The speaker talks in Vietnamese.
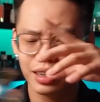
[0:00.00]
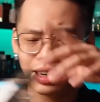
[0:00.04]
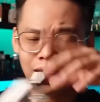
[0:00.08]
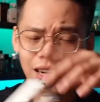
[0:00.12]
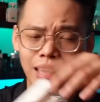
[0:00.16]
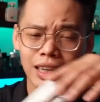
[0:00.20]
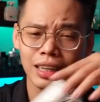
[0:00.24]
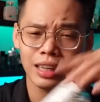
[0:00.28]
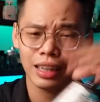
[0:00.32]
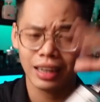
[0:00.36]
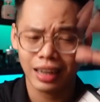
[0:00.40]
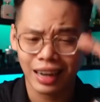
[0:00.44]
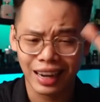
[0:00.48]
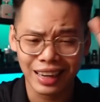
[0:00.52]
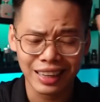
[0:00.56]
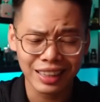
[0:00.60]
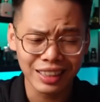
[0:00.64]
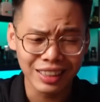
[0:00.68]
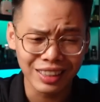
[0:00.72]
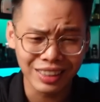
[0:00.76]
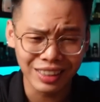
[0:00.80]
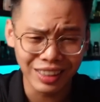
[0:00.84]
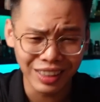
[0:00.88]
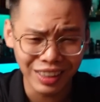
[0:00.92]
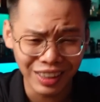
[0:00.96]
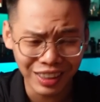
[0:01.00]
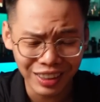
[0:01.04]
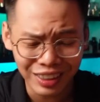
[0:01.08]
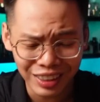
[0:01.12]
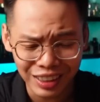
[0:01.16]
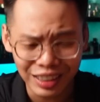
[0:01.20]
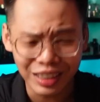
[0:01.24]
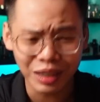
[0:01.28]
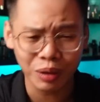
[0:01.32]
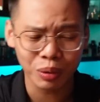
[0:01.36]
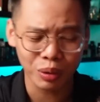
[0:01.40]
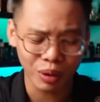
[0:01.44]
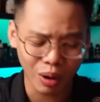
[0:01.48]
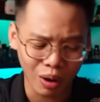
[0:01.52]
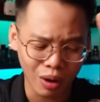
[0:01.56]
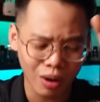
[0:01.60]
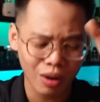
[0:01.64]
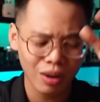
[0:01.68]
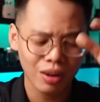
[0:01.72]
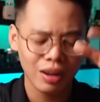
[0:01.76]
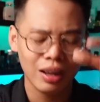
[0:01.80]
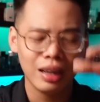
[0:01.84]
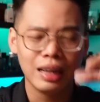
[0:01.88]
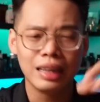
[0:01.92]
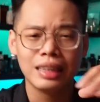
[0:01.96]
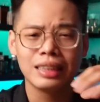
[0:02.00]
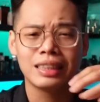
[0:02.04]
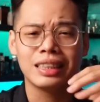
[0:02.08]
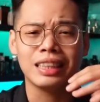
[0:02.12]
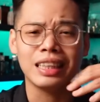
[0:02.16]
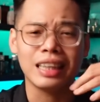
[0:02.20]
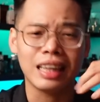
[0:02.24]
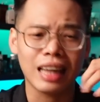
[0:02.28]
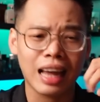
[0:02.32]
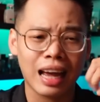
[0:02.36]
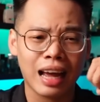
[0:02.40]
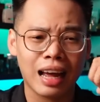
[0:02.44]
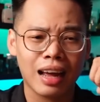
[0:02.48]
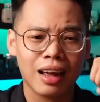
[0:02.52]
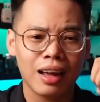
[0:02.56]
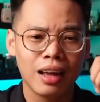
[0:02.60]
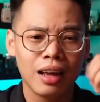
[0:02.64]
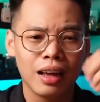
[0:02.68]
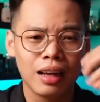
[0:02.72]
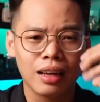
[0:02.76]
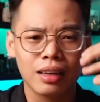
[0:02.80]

đấy hãy nhớ điều đó chỉ là